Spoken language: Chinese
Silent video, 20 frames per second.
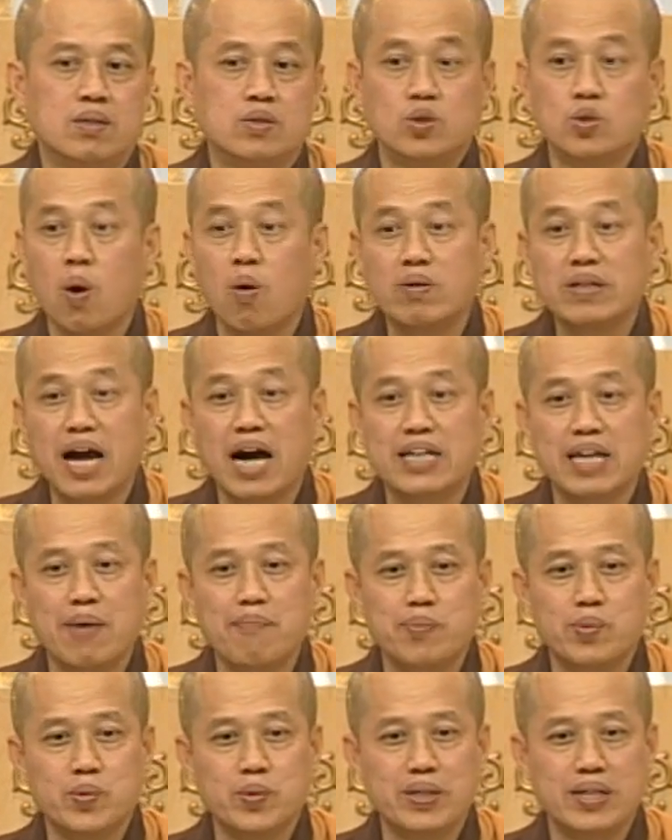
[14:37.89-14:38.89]
重量也
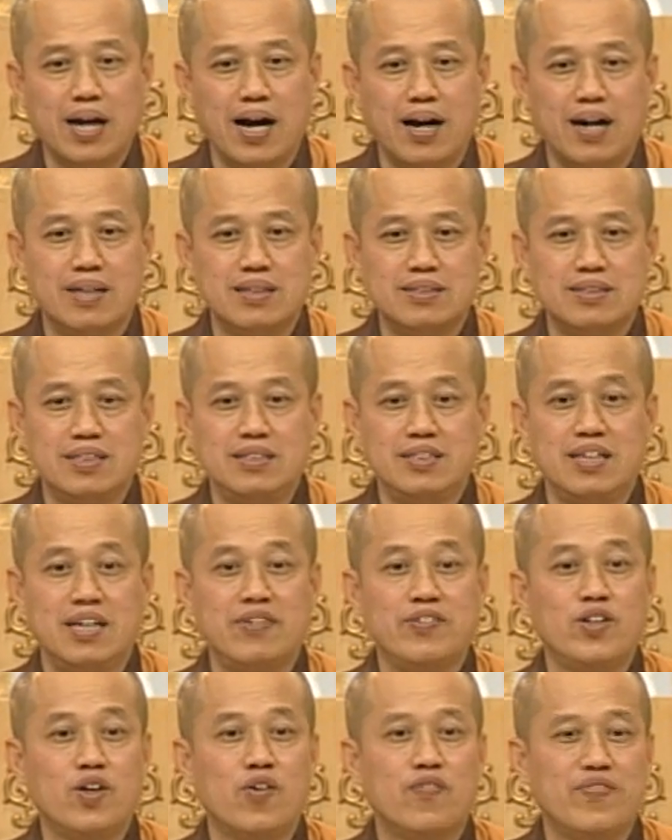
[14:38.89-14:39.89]
不一样，今
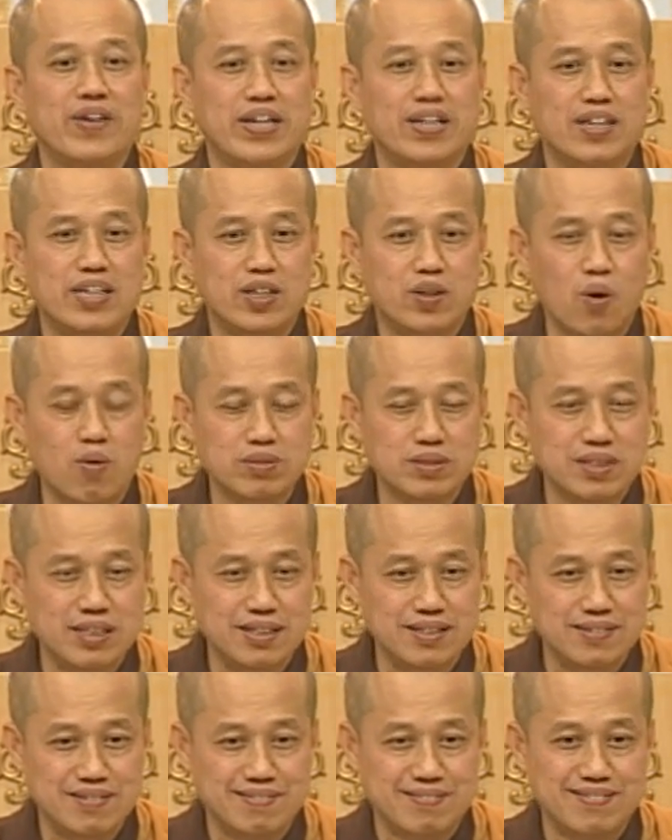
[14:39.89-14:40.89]
天又肥了一公
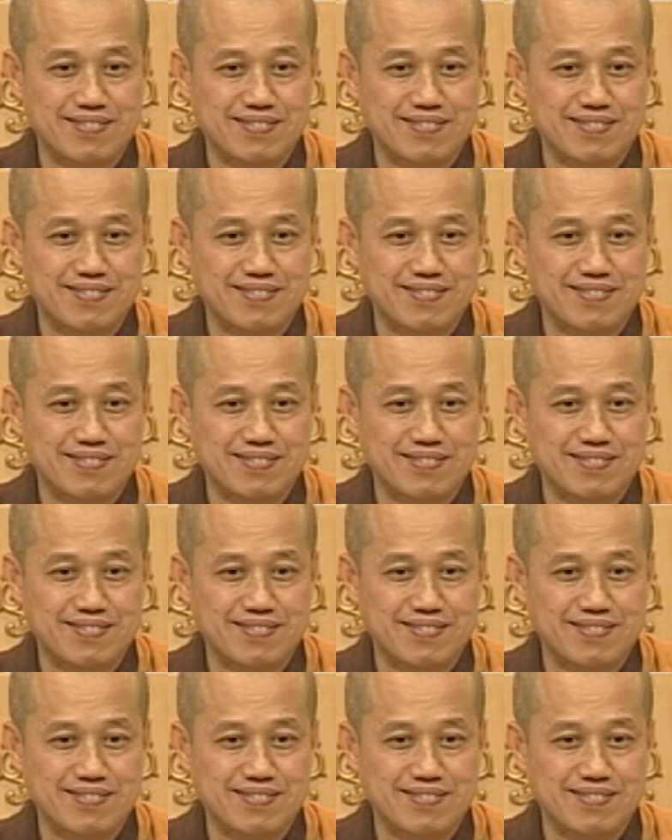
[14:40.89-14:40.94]
斤，